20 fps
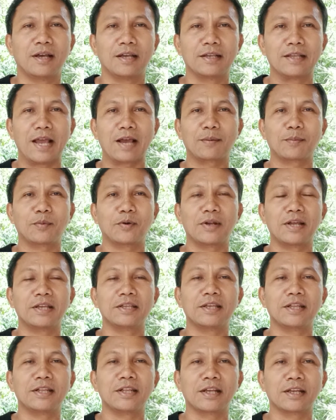อายักษ์ก็ได้
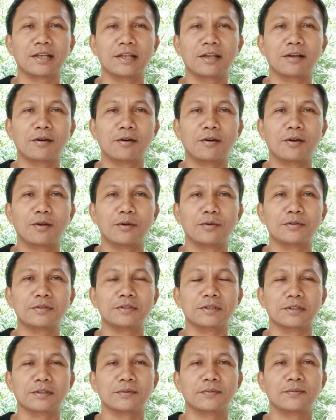เย็นอย่างนี้ก็รู้
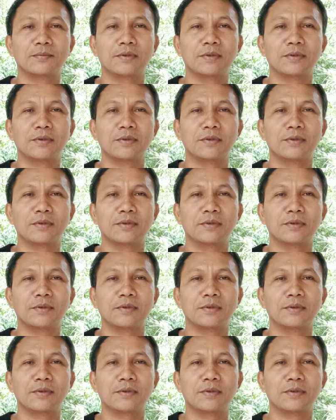สึก